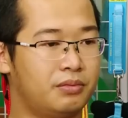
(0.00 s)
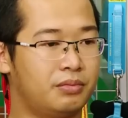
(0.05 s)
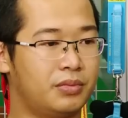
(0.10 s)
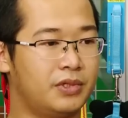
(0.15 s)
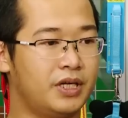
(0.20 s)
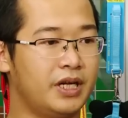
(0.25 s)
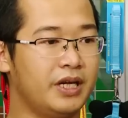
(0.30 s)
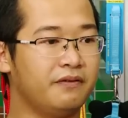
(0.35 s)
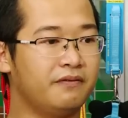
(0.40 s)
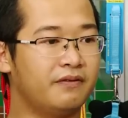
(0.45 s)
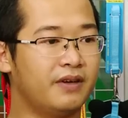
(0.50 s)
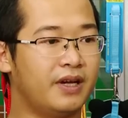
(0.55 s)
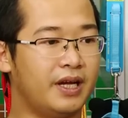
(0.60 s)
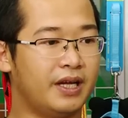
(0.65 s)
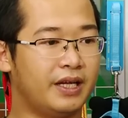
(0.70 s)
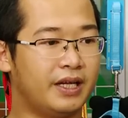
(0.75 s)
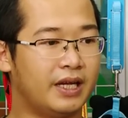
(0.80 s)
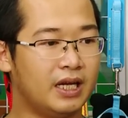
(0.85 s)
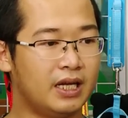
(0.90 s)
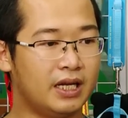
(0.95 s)
riêng
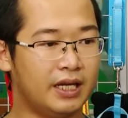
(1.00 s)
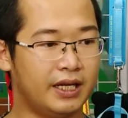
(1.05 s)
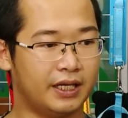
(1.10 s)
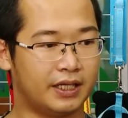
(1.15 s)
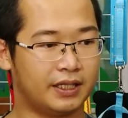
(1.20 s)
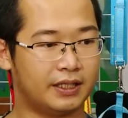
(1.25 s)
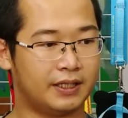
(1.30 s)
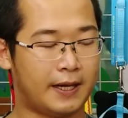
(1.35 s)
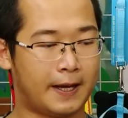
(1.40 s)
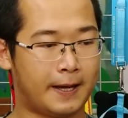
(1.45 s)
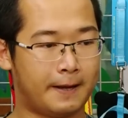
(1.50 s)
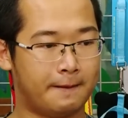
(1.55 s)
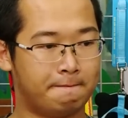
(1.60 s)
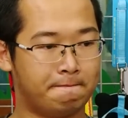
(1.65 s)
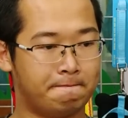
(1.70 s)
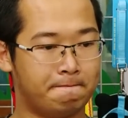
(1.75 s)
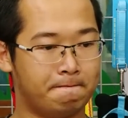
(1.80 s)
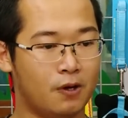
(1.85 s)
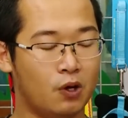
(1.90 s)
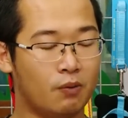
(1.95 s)
về cái liệt um,
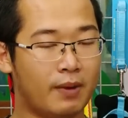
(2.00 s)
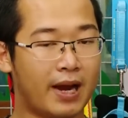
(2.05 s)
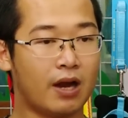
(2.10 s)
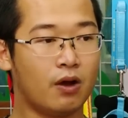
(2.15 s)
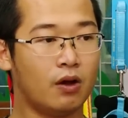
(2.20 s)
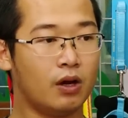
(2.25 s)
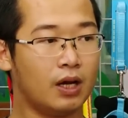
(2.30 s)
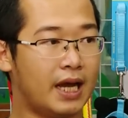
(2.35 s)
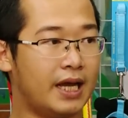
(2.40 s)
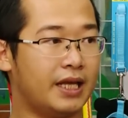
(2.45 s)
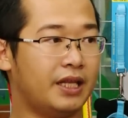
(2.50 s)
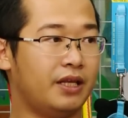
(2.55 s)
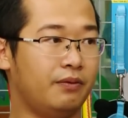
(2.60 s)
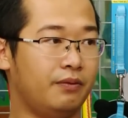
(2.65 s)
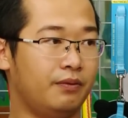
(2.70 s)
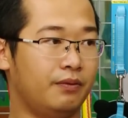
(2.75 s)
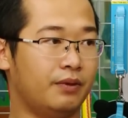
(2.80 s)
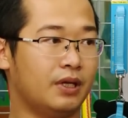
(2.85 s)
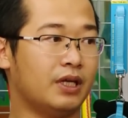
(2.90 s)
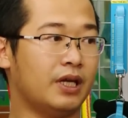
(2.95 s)
mua bán online thì
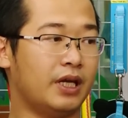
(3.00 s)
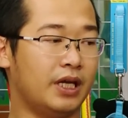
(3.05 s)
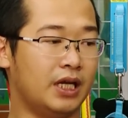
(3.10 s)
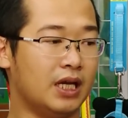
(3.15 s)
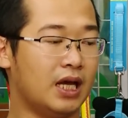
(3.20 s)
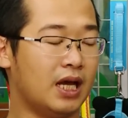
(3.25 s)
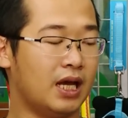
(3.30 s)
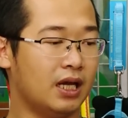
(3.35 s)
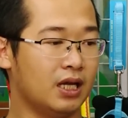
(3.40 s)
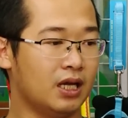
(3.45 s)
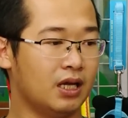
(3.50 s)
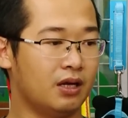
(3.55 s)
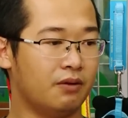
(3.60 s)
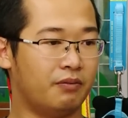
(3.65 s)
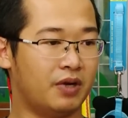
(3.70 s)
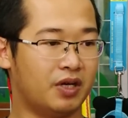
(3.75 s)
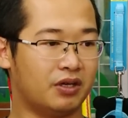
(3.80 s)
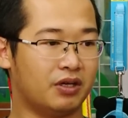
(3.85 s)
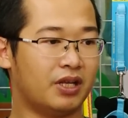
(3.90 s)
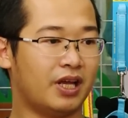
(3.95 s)
anh nghĩ là
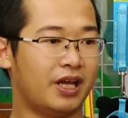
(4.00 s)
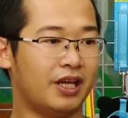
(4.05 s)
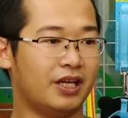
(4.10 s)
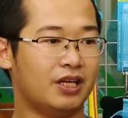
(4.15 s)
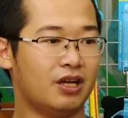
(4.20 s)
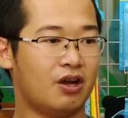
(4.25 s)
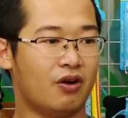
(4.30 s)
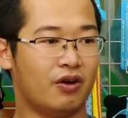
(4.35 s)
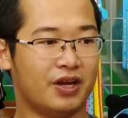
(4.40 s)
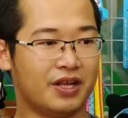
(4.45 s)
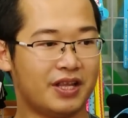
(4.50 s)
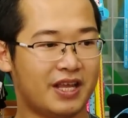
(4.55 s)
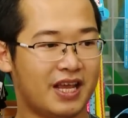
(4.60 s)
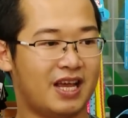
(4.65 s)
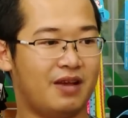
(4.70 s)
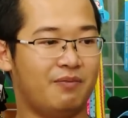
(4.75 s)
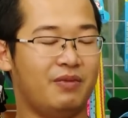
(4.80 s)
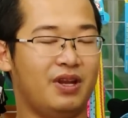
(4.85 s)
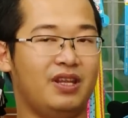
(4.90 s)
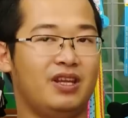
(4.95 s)
mình có thể ngồi ở
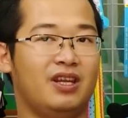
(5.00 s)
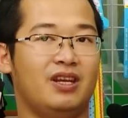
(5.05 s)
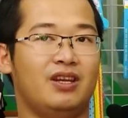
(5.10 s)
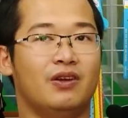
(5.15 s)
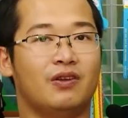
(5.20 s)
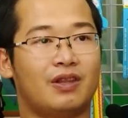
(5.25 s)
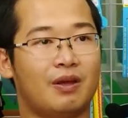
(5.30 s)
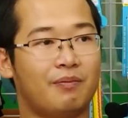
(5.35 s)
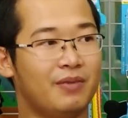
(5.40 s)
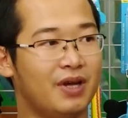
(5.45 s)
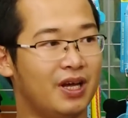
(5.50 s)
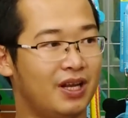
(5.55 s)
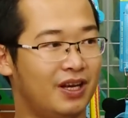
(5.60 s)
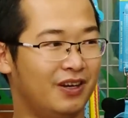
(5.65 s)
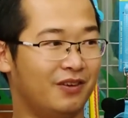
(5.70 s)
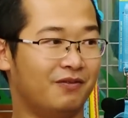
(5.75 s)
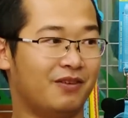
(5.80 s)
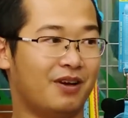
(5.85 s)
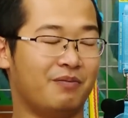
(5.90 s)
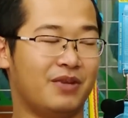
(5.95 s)
nhà mình nhìn những tấm hình
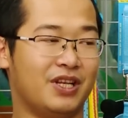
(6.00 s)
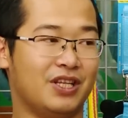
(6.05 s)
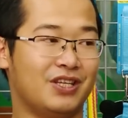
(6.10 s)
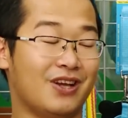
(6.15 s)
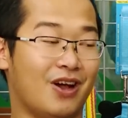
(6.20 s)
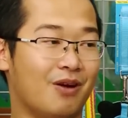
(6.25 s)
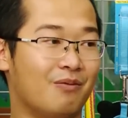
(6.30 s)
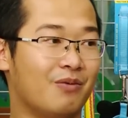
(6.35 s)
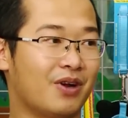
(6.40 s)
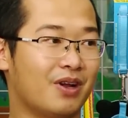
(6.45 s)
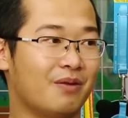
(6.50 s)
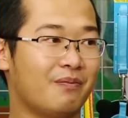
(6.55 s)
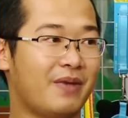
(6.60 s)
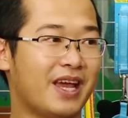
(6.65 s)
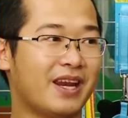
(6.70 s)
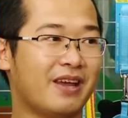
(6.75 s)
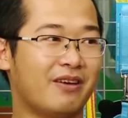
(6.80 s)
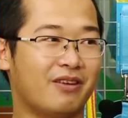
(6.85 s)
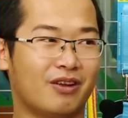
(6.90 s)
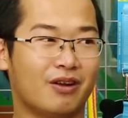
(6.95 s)
và mình chọn một cái
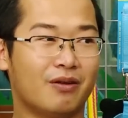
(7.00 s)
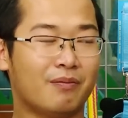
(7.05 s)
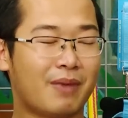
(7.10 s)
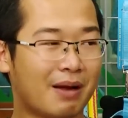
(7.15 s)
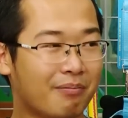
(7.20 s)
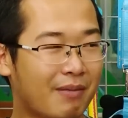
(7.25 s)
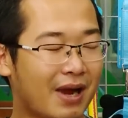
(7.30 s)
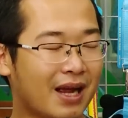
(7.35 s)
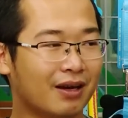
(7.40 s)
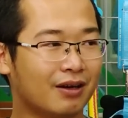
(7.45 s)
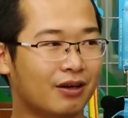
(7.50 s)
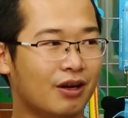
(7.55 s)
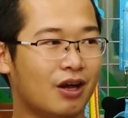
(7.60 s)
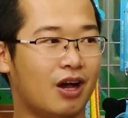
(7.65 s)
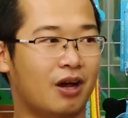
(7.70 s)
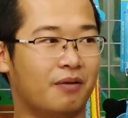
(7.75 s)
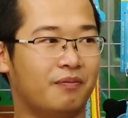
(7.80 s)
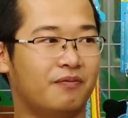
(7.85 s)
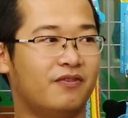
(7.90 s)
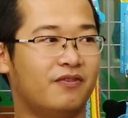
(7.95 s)
bé nào đó nó bắt mắt nó hợp